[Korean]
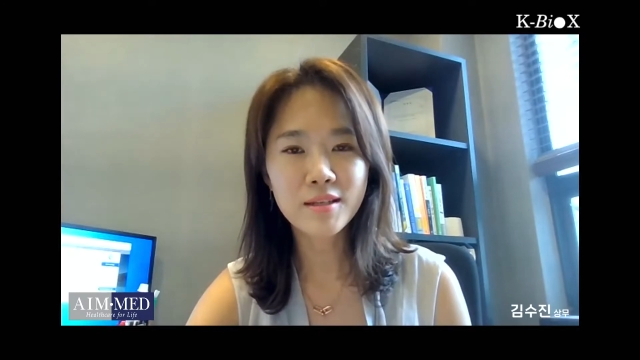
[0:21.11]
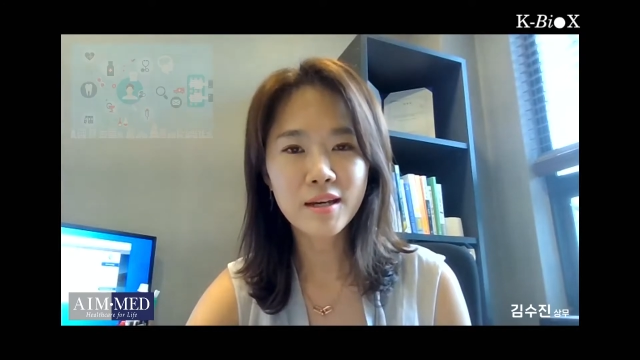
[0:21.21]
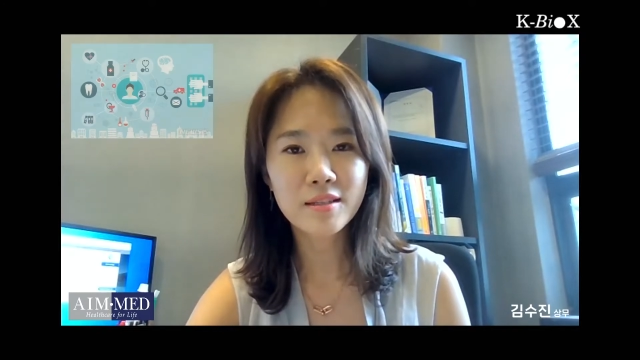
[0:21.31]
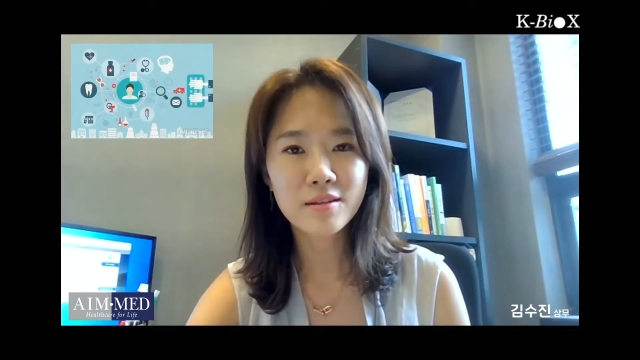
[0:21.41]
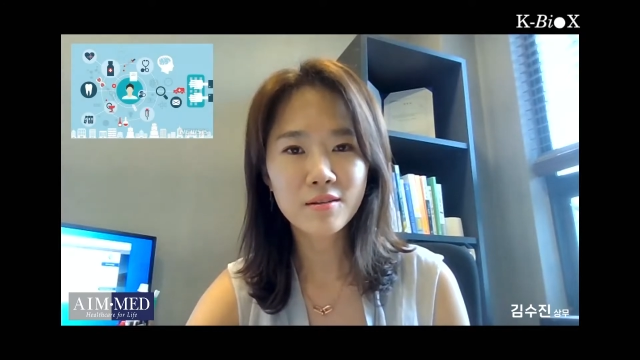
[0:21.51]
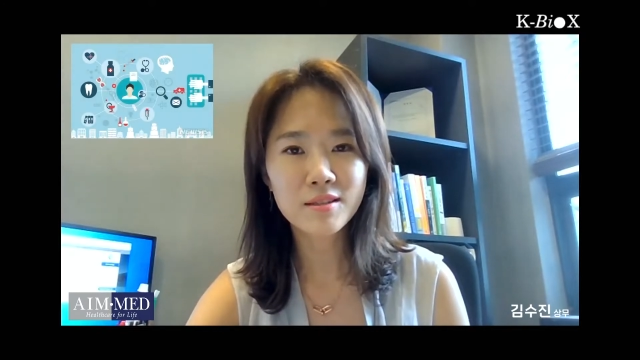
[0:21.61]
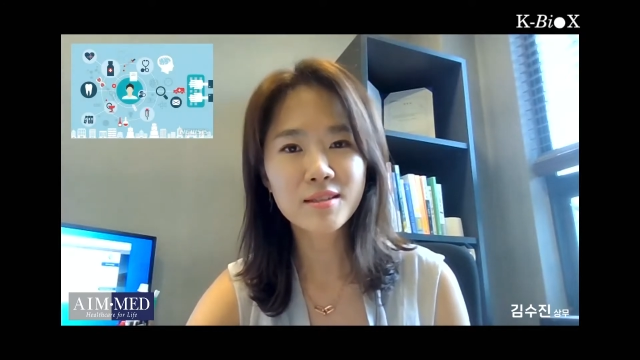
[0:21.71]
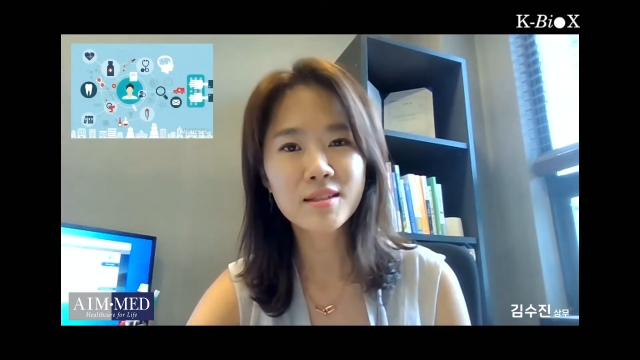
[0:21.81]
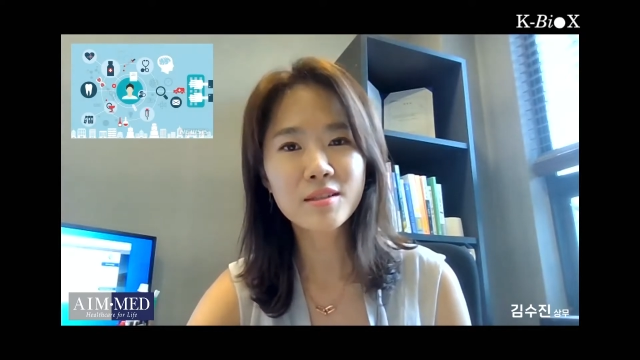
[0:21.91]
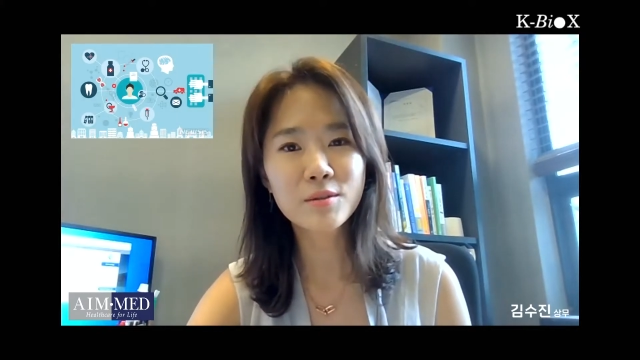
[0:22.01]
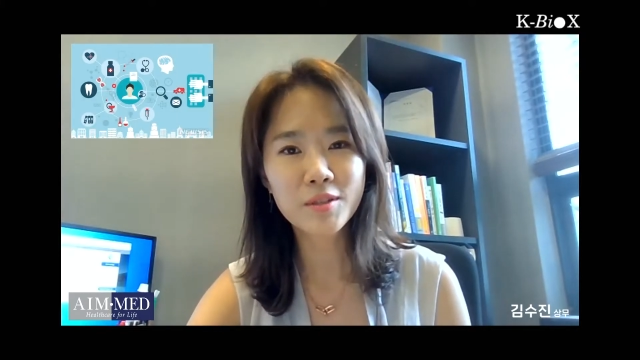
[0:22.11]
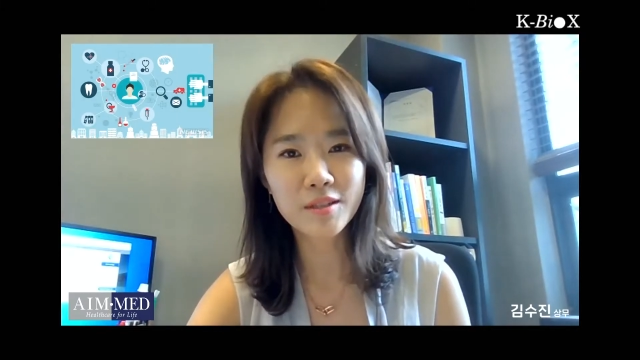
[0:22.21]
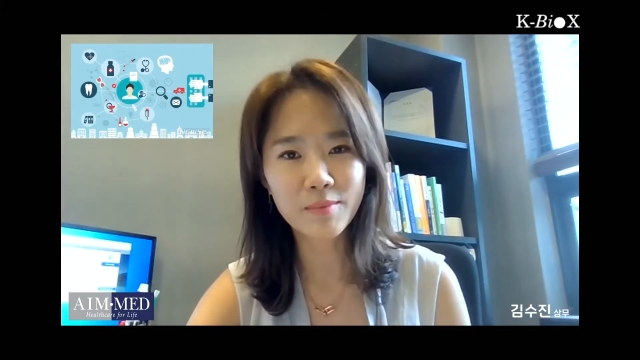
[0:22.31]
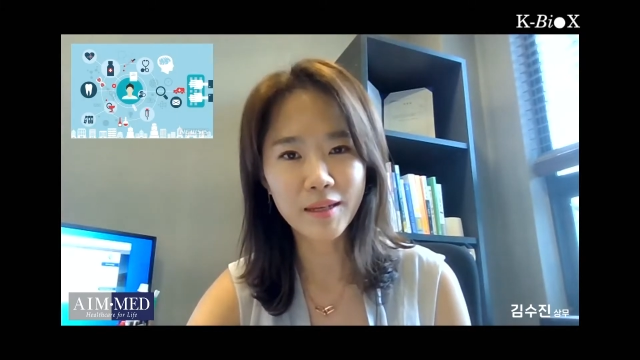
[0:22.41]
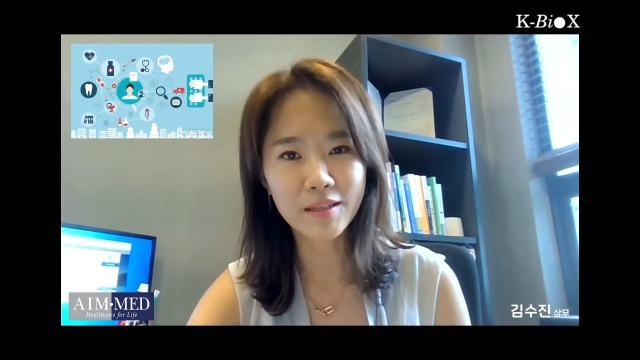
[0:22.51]
회사에서 디지털
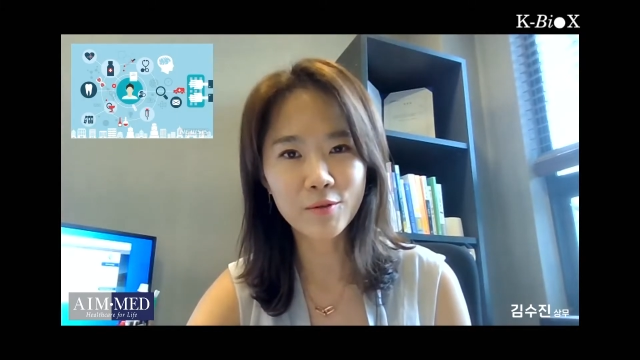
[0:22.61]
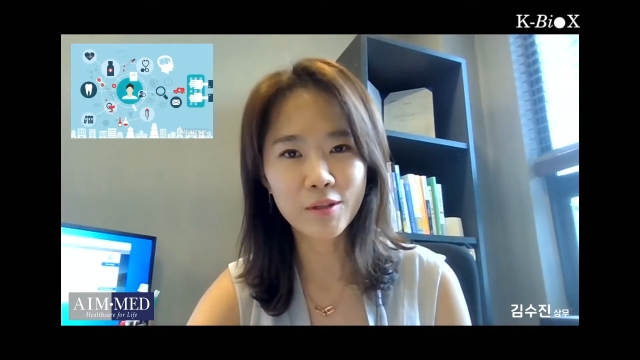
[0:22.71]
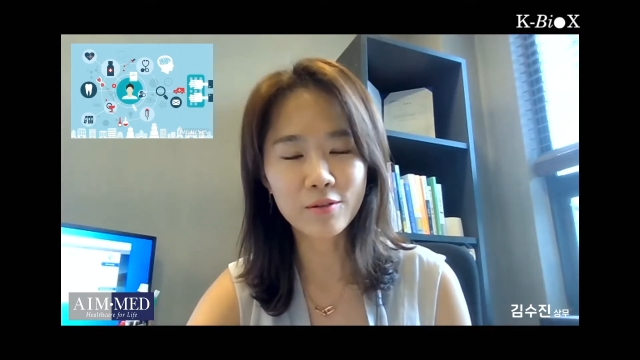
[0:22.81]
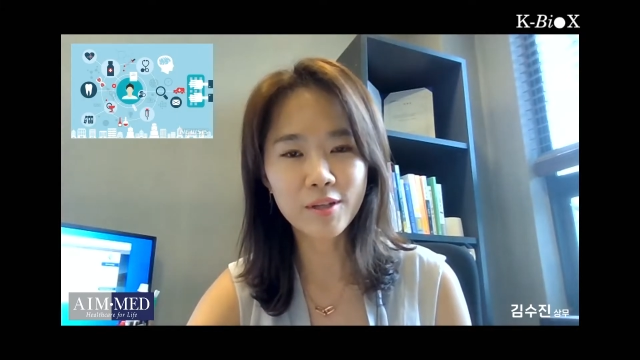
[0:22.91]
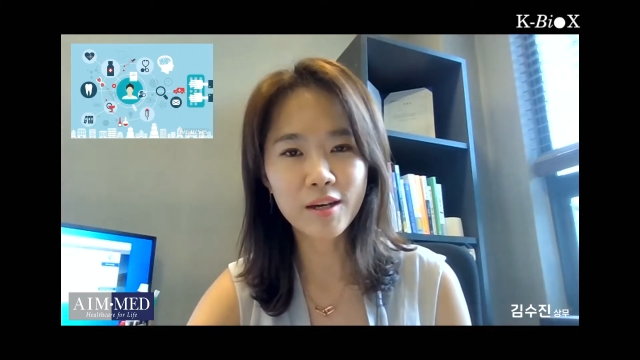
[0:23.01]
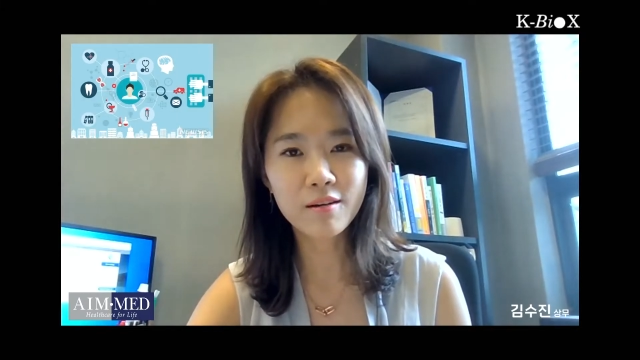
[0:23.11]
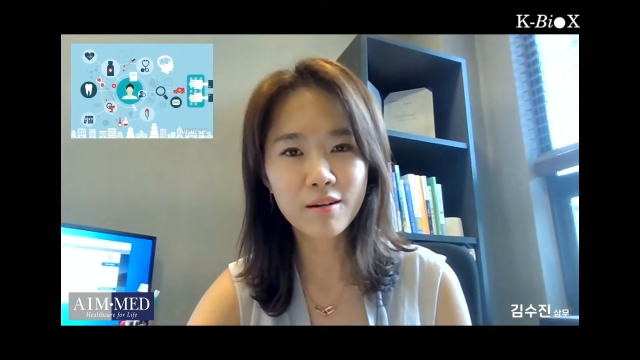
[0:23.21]
치료제를 만들고 있고요.